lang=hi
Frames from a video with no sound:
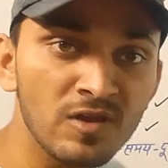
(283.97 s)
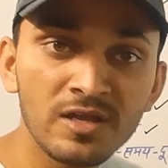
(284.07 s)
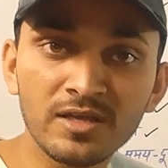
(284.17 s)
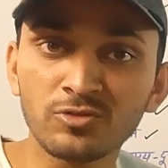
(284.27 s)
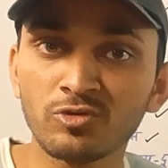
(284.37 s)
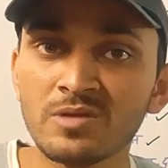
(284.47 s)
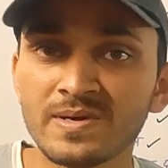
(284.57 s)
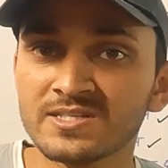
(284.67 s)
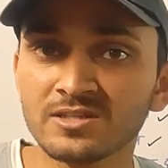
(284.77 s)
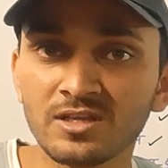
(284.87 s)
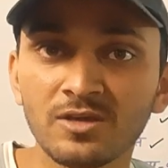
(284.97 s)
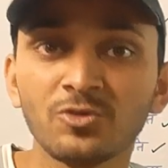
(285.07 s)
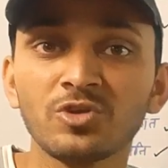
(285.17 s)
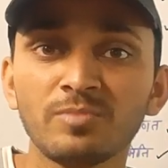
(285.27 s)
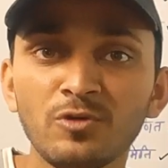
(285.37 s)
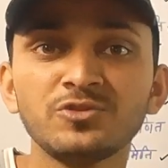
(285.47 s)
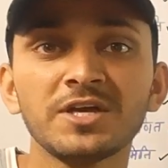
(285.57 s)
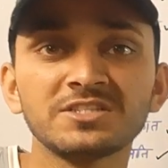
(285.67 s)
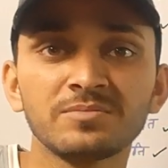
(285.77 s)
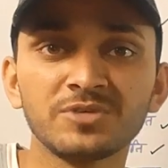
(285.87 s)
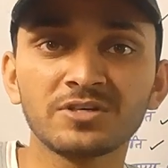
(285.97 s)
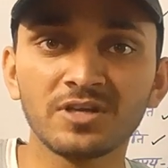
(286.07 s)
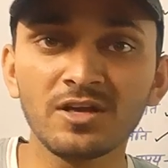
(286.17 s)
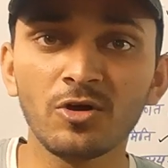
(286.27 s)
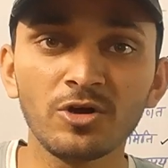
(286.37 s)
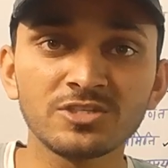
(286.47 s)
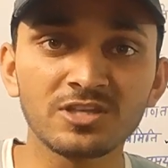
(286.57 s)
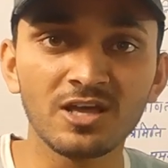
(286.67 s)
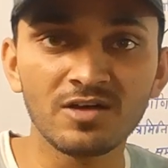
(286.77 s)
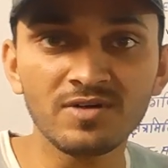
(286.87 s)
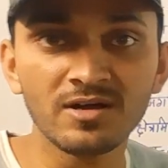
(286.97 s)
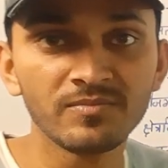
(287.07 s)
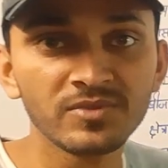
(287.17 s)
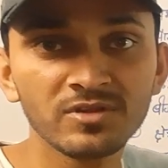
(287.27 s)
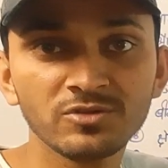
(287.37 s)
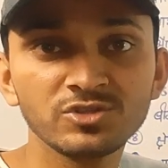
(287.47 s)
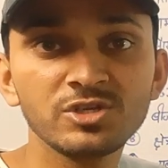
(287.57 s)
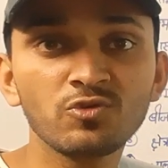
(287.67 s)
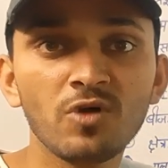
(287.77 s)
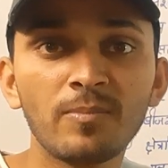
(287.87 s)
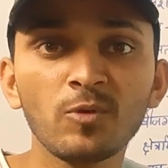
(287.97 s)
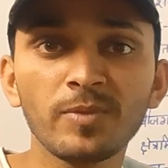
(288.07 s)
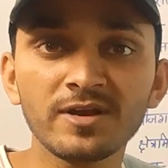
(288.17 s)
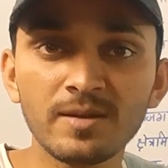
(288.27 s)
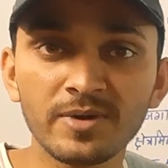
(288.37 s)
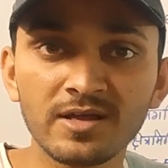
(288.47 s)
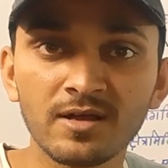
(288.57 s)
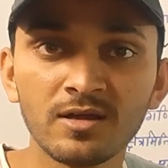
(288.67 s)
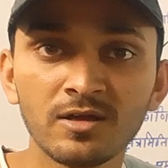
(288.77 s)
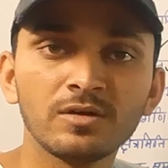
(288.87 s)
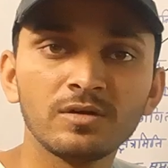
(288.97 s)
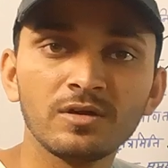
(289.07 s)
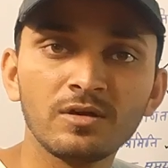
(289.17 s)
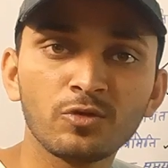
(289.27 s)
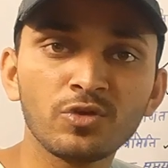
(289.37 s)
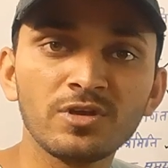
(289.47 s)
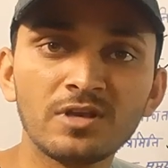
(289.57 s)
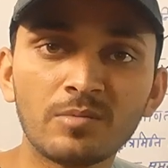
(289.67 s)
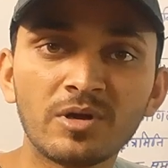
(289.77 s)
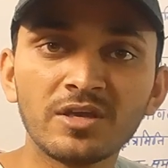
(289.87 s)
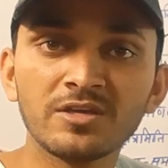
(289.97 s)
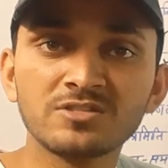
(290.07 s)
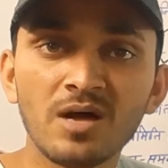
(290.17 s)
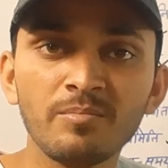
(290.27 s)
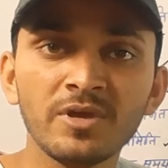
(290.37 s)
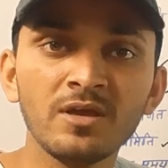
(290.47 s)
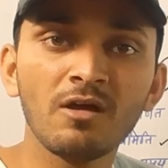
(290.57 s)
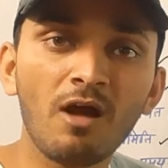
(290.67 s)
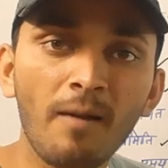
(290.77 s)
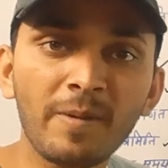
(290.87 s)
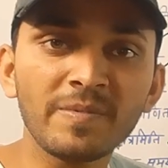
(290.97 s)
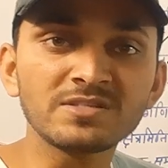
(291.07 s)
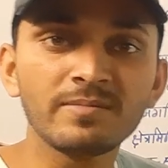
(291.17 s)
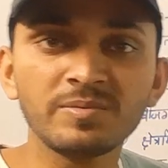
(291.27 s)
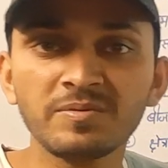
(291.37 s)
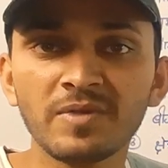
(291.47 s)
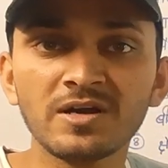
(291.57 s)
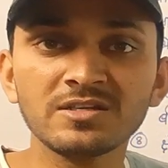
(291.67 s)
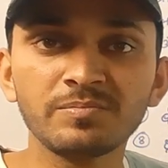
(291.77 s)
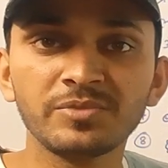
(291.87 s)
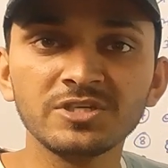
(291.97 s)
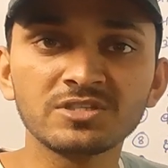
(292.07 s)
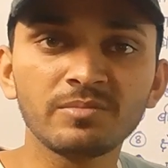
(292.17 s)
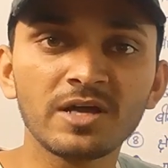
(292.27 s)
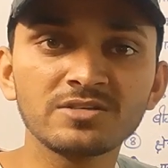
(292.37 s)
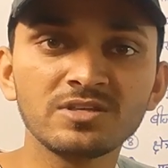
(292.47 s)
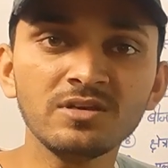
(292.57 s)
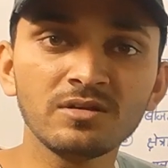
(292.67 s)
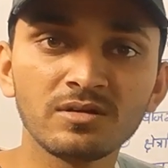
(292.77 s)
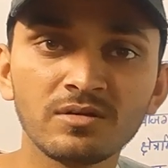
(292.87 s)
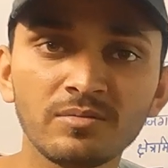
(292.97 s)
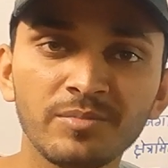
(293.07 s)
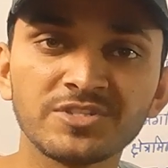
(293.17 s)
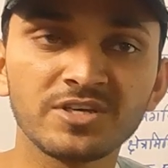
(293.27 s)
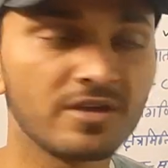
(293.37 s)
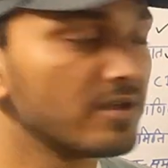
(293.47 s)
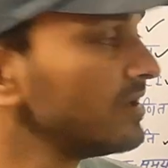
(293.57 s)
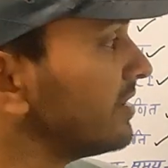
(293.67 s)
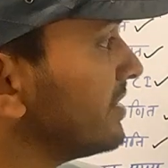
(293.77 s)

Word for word: मैथ लेके तो नहीं बैठ सकते क्योंकि बहुत सारे सब्जेक्ट हैं और इसके अलावा जिनको आपको पढ़ना पड़ेगा क्योंकि लगभग एग्ज़ाम में आपके पास अभी भी मान लीजिए बीस से बाईस दिन बचे हैं